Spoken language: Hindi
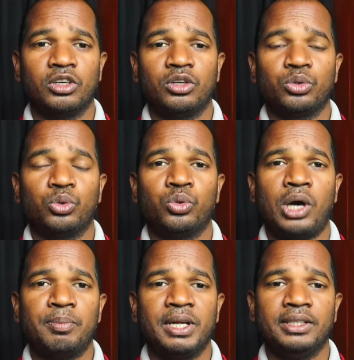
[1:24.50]
तो
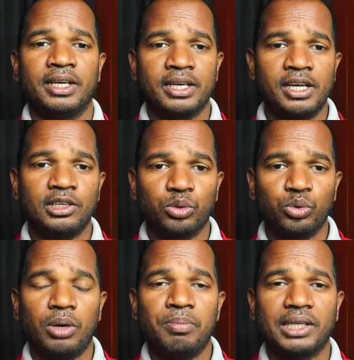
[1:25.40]
आपने ये देख लिया तो
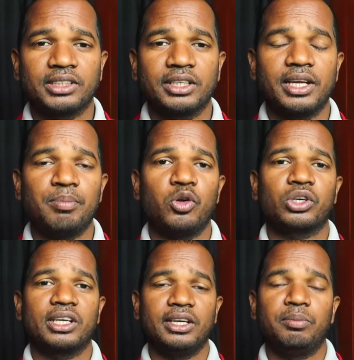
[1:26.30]
अब बात करते हैं हम लोग
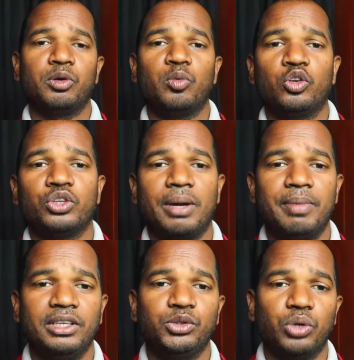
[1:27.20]
की फुटबॉल
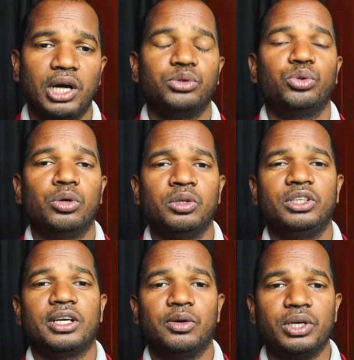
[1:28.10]
टूर्नामेंट जो आज दो
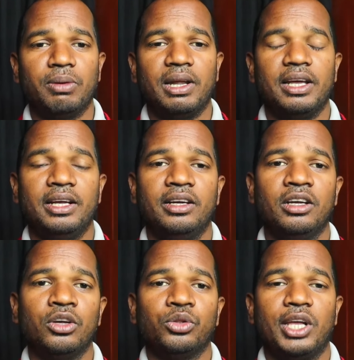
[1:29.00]
जगह होने वाले
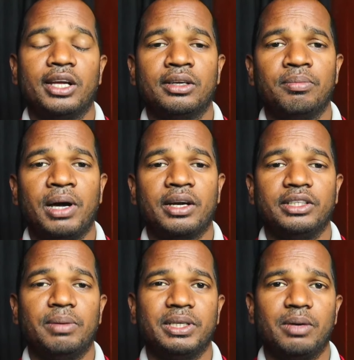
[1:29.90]
हैं एक महाराजा
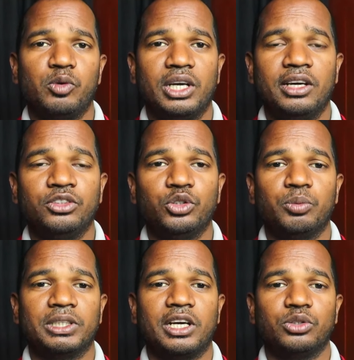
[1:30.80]
मदर मुंडा जो
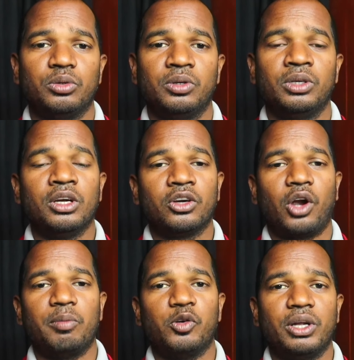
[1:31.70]
पतरातु ग्राउंड
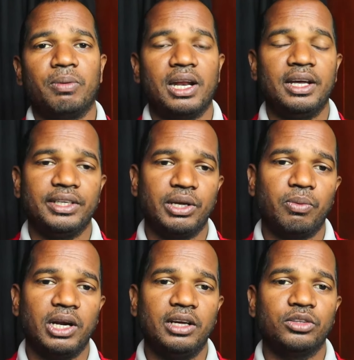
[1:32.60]
में होने वाला है ये
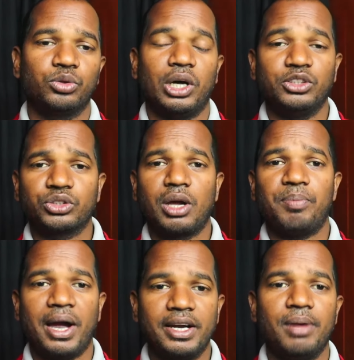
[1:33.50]
वाला तो आज उसका
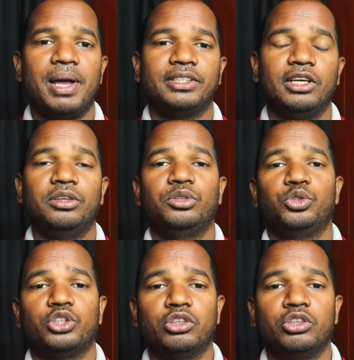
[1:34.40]
फाइनल मैच है जो चौदह